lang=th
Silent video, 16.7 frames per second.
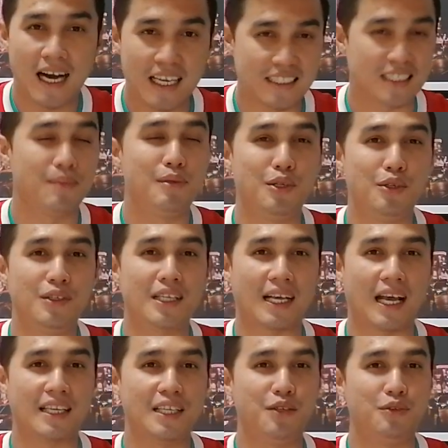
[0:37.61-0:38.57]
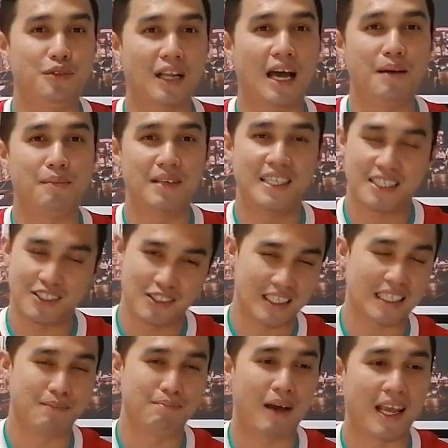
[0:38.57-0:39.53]
อาจจะมีลุ้นในการได้ดูถ้าไม่ถึงจ
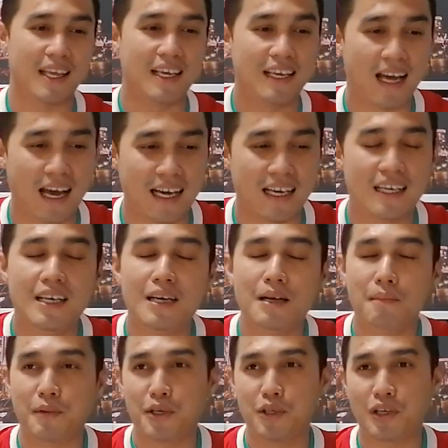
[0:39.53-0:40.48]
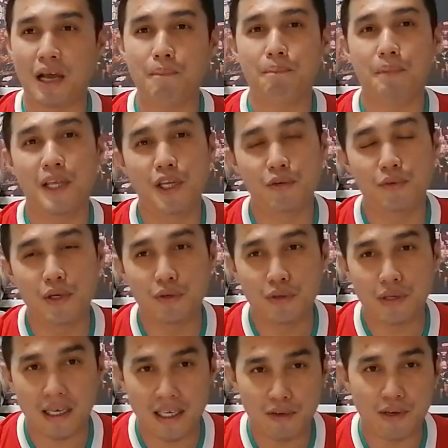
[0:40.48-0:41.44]
นเกินไป อ่ะ มาดูการปรีวิ
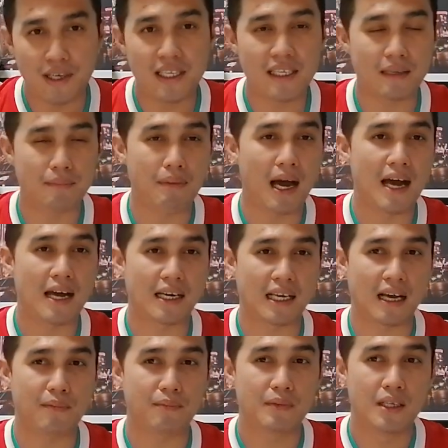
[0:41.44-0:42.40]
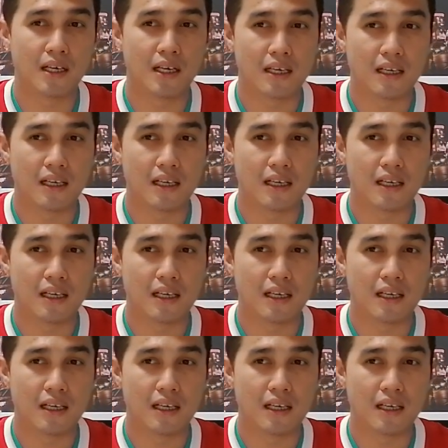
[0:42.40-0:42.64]
วกันในวันนี้กันบ้างนะครับ